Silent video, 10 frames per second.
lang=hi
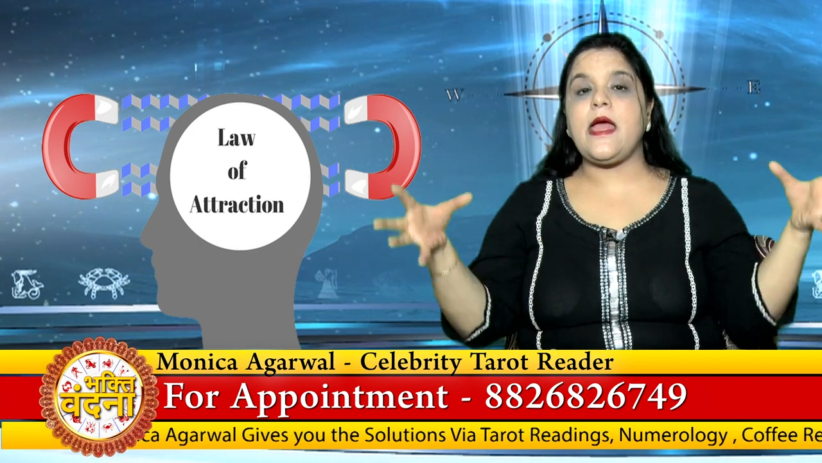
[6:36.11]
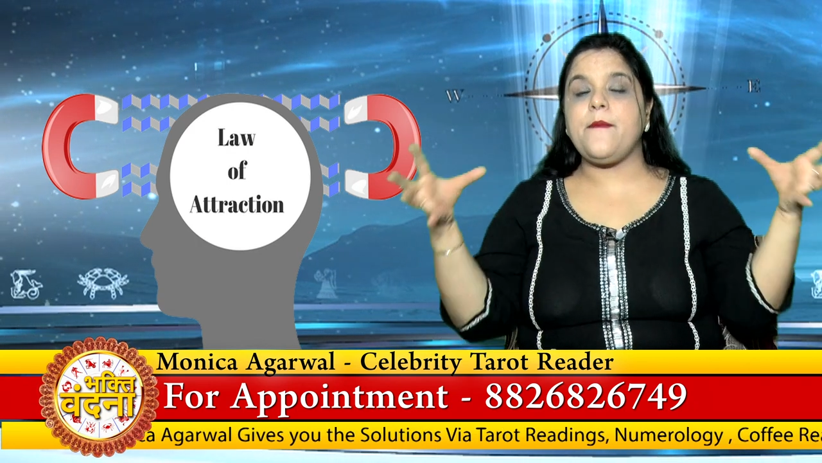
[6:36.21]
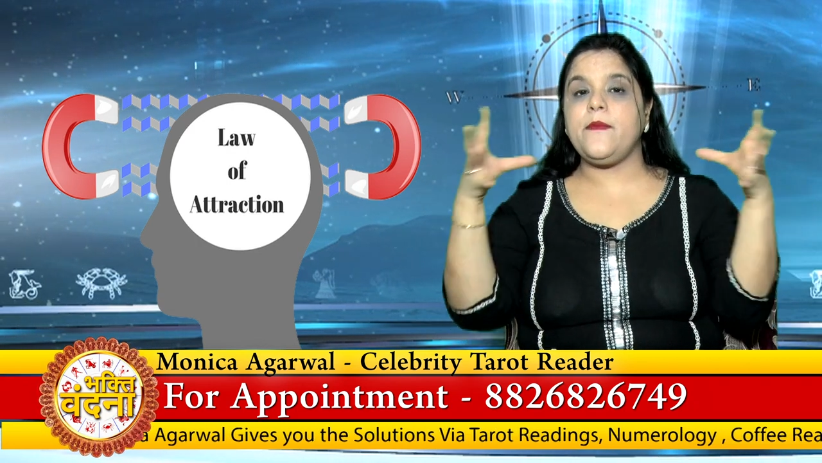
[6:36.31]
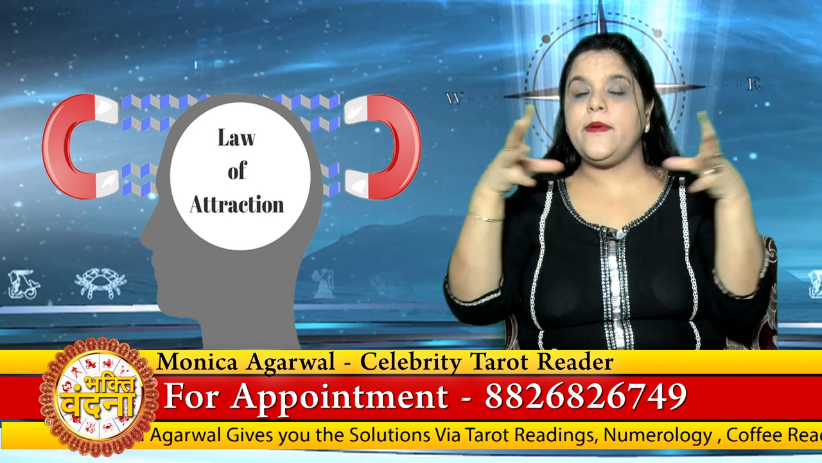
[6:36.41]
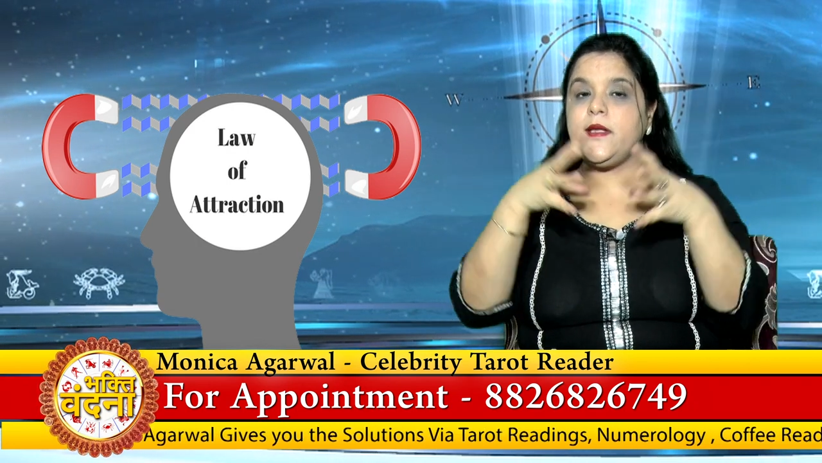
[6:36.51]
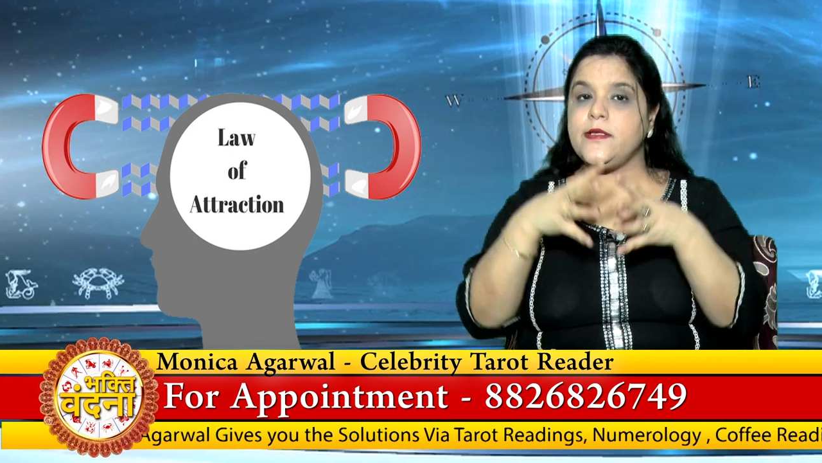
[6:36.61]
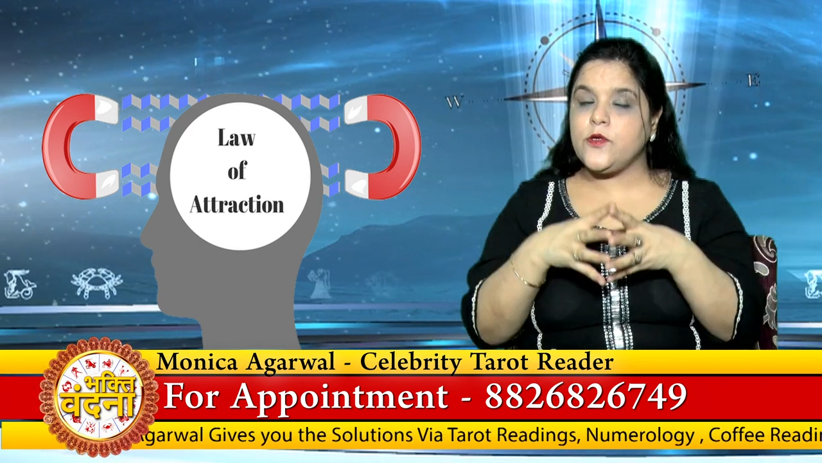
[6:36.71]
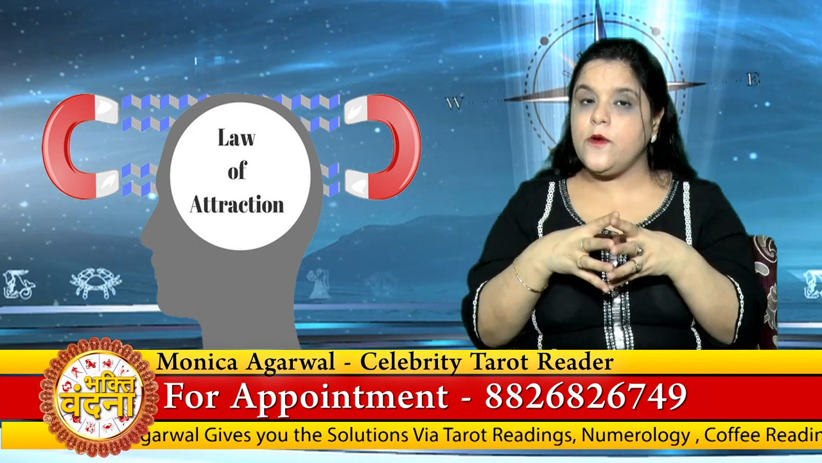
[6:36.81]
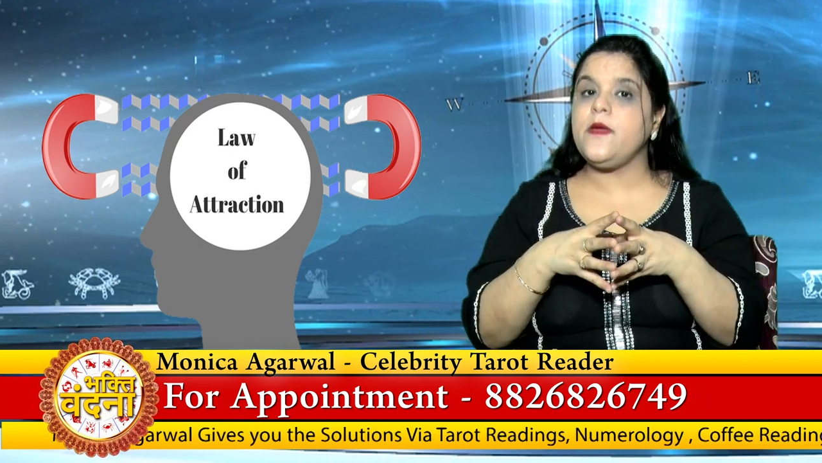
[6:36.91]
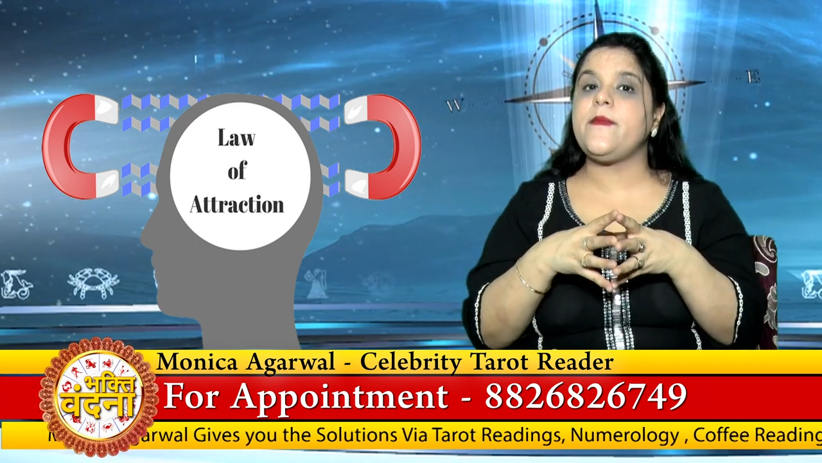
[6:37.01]
कैपेबिलिटीज़
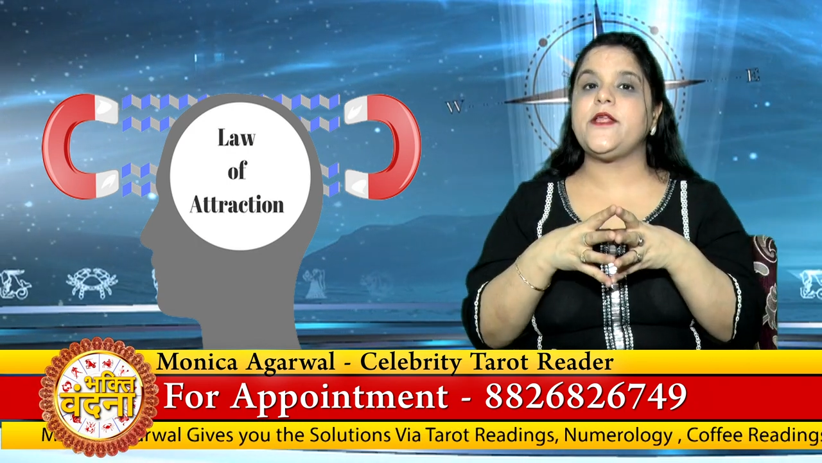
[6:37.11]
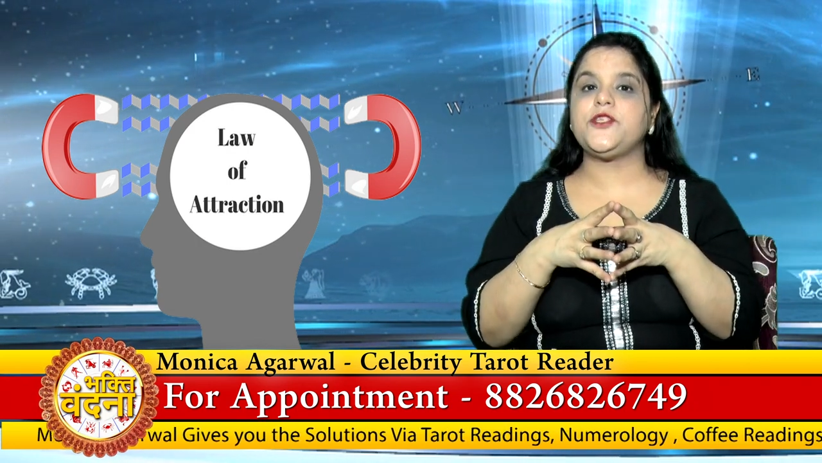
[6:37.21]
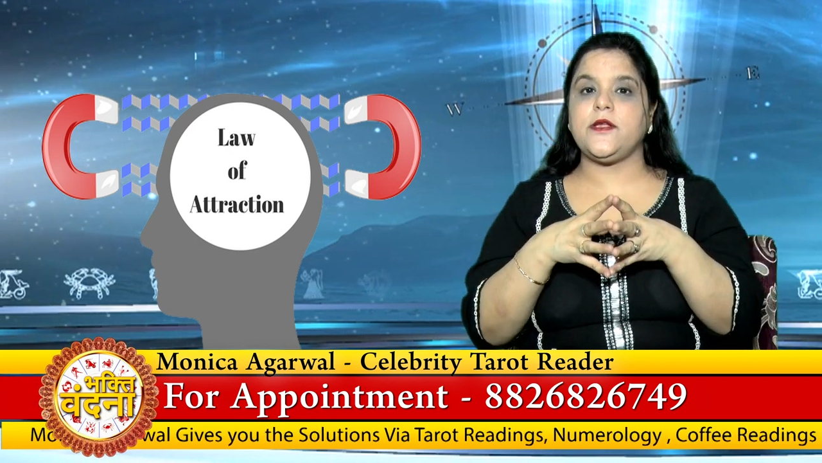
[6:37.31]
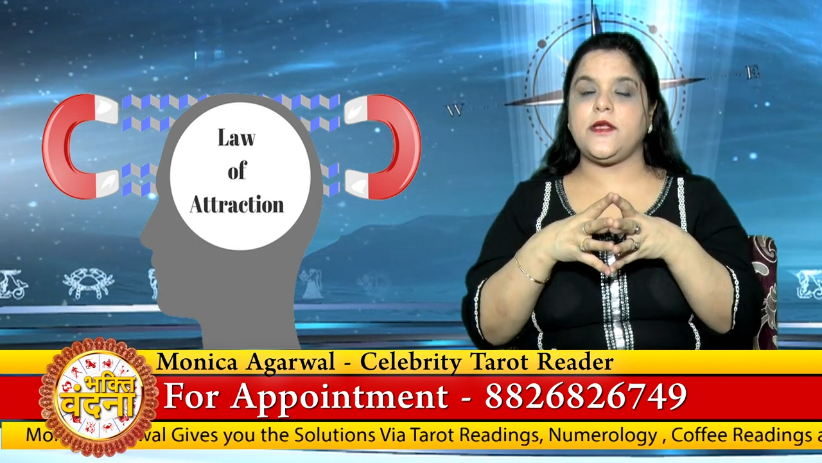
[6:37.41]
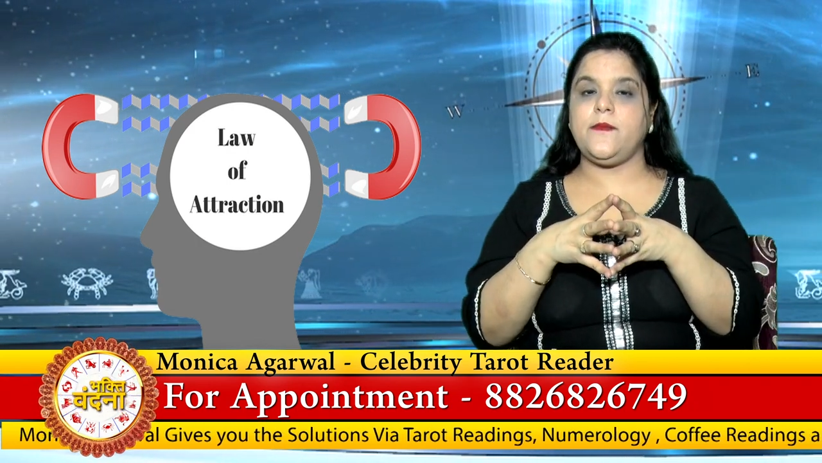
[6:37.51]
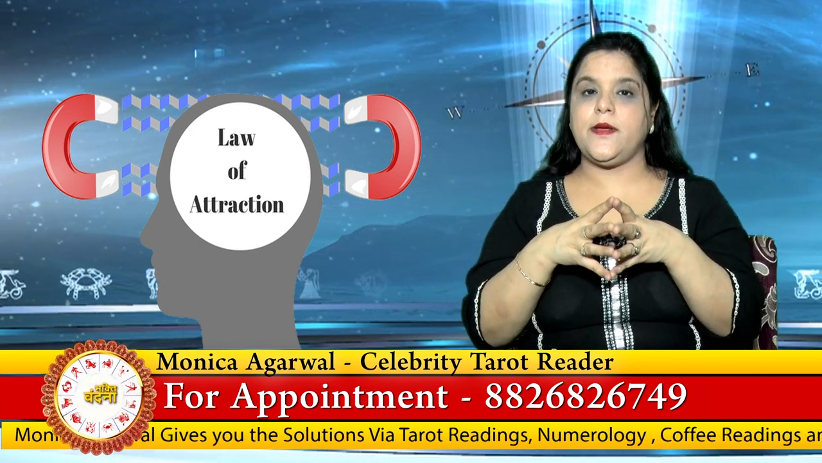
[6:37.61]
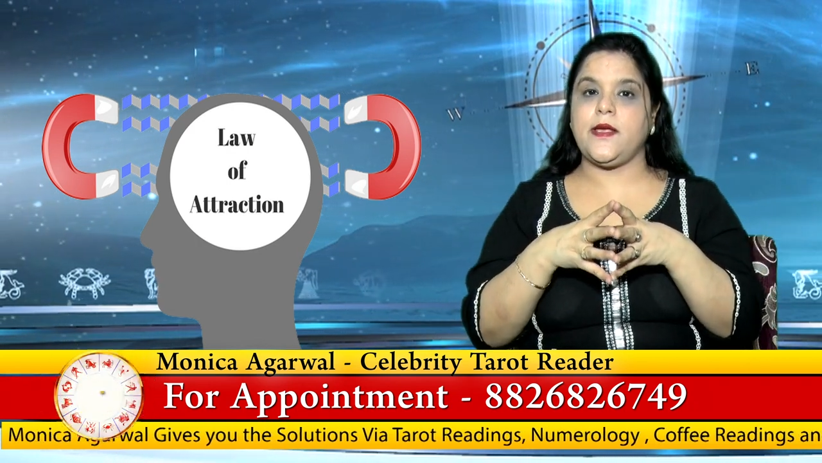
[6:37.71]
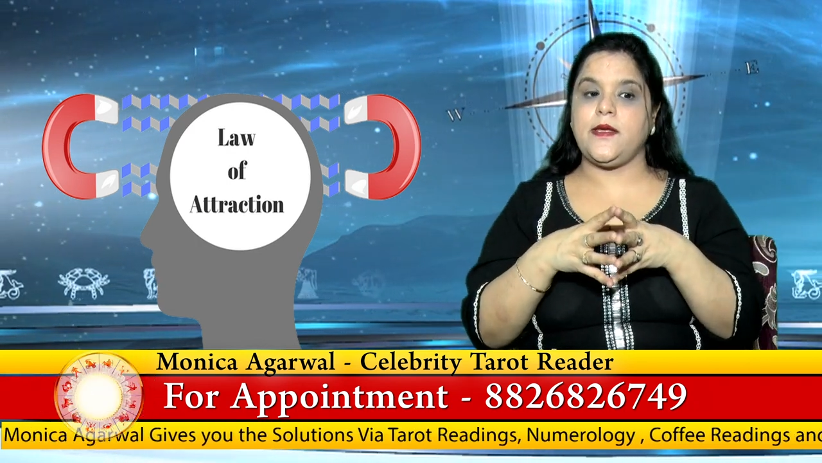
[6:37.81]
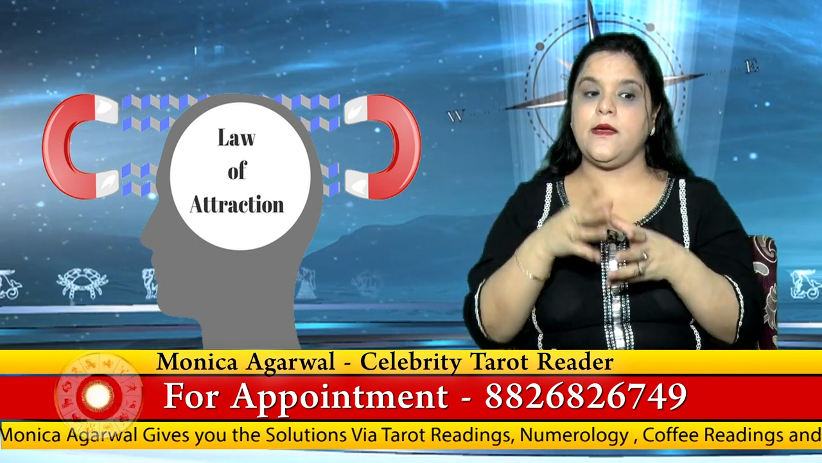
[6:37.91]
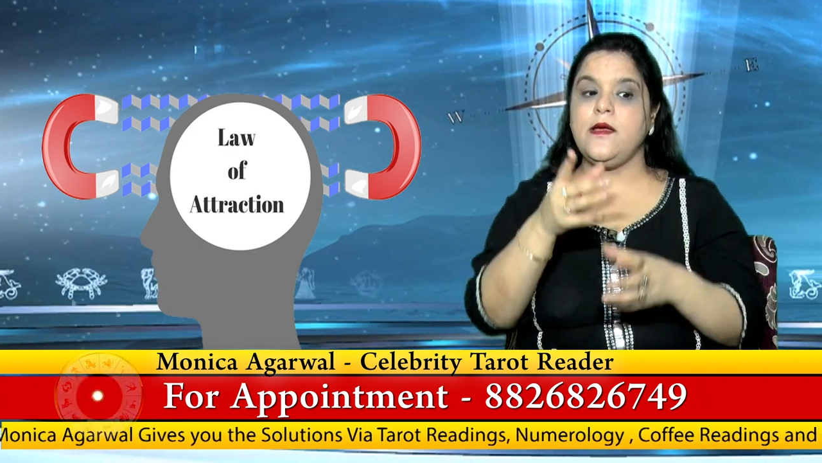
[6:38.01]
को भी मैच करके
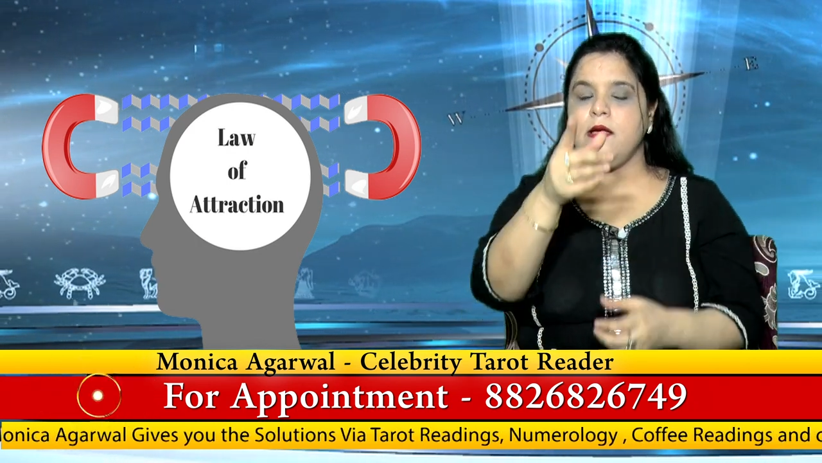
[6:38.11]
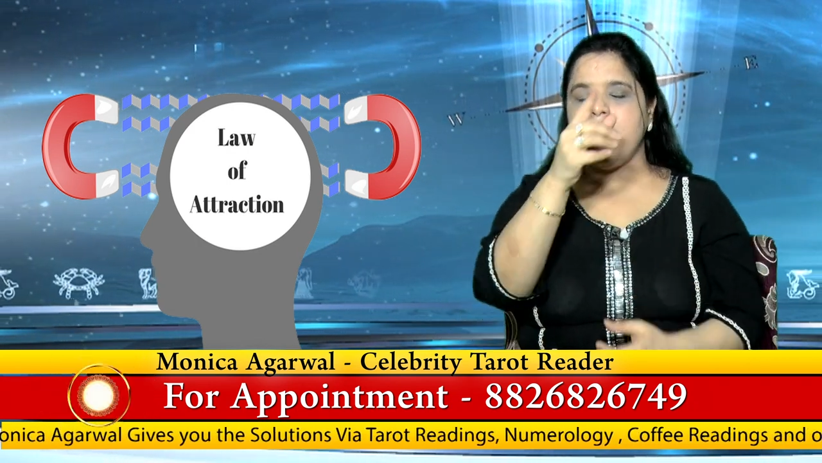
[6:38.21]
बनाइए